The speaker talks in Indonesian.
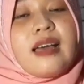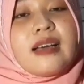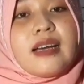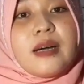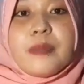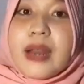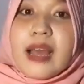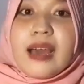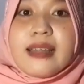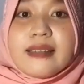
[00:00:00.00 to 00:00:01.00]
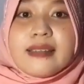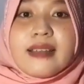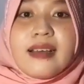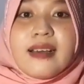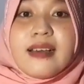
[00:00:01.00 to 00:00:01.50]
ke perangkat
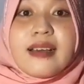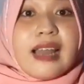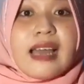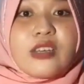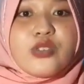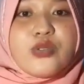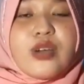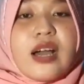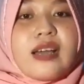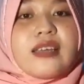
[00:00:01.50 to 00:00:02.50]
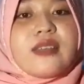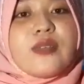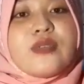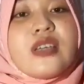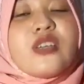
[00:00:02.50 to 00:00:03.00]
uh, lain juga
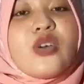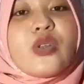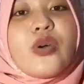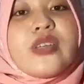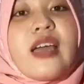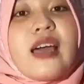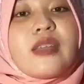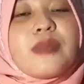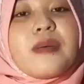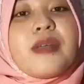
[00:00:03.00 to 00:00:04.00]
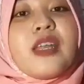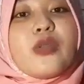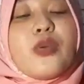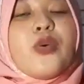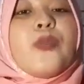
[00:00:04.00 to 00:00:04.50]
gitu jadi contohnya teman-teman
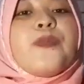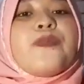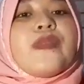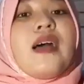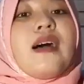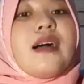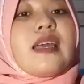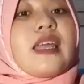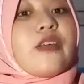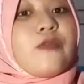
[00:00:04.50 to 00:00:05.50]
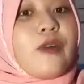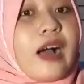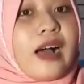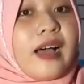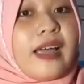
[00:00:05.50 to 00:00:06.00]
itu uh, ngirim
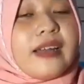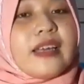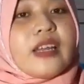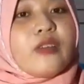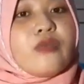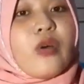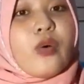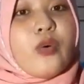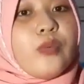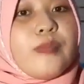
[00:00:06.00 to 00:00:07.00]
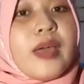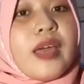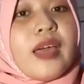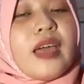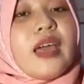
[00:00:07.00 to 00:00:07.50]
file ngirim
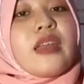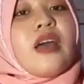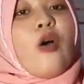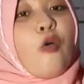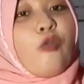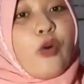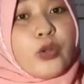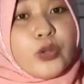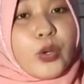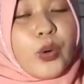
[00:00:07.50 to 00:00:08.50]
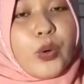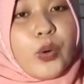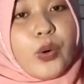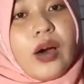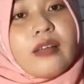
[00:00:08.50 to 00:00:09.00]
dokumen
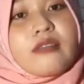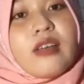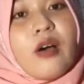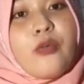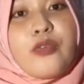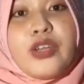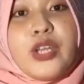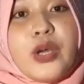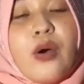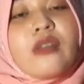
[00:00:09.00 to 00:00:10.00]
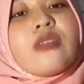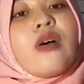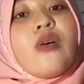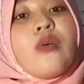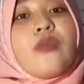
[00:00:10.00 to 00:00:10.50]
foto atau video
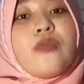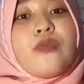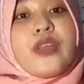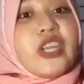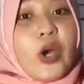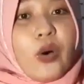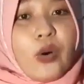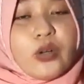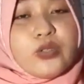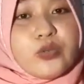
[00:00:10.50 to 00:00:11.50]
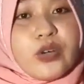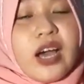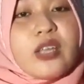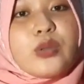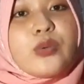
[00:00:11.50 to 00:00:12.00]
atau video call
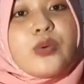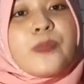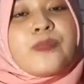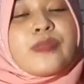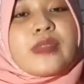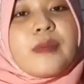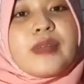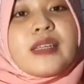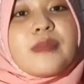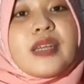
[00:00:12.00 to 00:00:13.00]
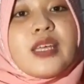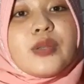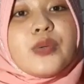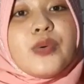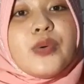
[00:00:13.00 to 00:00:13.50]
juga itu teman-teman
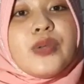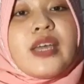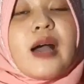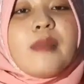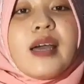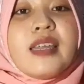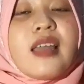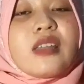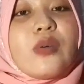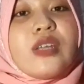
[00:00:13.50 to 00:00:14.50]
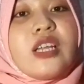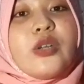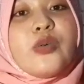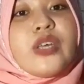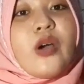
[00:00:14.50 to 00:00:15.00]
itu diamanin atau
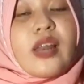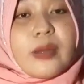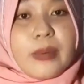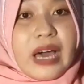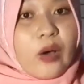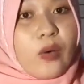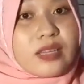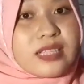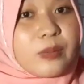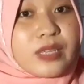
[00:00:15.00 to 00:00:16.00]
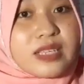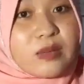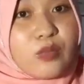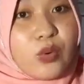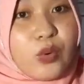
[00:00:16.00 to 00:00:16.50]
dilindungi oleh pihak WhatsApp
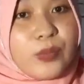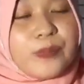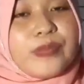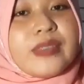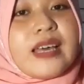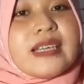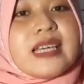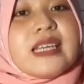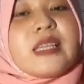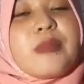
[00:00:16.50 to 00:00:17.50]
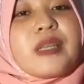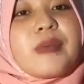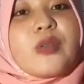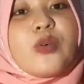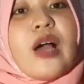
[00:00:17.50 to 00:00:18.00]
tersebut nah jadi
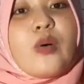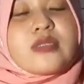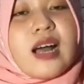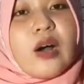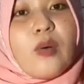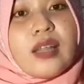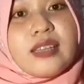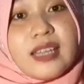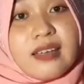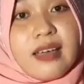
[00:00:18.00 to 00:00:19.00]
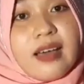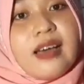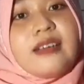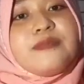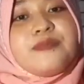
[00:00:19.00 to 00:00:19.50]
teman-teman tuh nggak usah khawatir
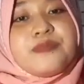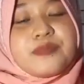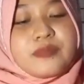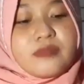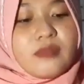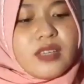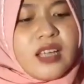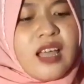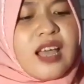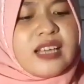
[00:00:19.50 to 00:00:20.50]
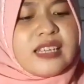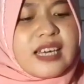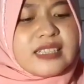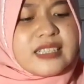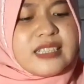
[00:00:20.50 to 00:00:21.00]
ya
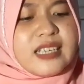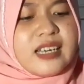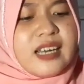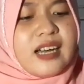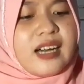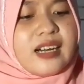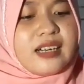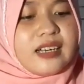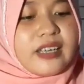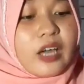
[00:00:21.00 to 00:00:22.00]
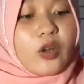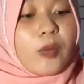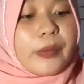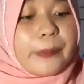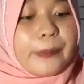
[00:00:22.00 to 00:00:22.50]
nah jadi uh, yang
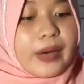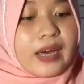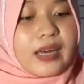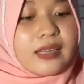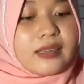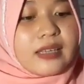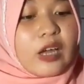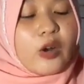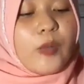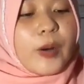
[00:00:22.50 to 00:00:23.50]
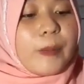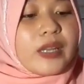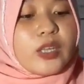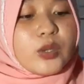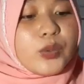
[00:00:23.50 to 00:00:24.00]
nomor 4 yang nomor
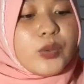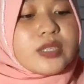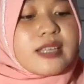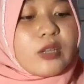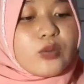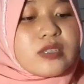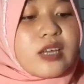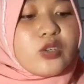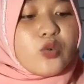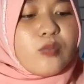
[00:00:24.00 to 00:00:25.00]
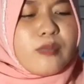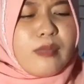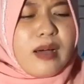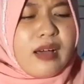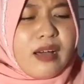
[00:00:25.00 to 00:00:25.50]
4 itu statusnya
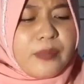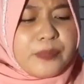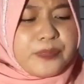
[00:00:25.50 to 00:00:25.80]
cuma